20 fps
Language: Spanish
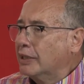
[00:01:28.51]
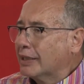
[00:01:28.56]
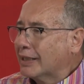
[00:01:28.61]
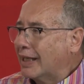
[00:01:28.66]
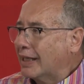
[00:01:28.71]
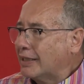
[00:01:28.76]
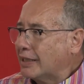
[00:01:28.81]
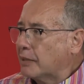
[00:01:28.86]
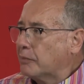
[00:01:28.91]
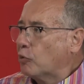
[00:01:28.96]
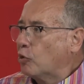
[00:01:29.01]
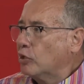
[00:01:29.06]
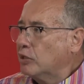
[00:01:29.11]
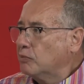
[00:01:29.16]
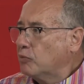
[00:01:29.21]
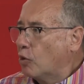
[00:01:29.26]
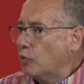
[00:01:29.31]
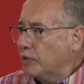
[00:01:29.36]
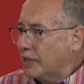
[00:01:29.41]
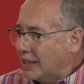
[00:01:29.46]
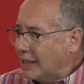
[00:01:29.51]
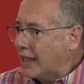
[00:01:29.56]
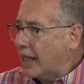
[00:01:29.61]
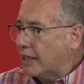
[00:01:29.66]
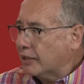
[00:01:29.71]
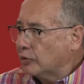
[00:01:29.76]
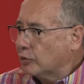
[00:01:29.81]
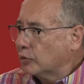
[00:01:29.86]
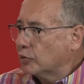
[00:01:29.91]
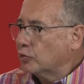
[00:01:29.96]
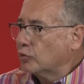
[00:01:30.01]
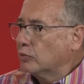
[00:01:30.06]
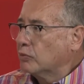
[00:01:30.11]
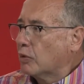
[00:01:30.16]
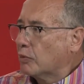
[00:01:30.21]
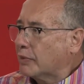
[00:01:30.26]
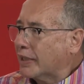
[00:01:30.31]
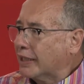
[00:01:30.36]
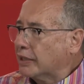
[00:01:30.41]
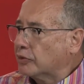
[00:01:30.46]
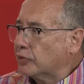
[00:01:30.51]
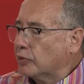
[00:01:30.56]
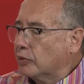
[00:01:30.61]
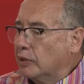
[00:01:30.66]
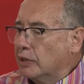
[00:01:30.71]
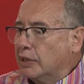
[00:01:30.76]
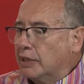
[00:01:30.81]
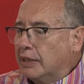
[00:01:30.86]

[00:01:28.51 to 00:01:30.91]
que llamó inmobiliario en su momento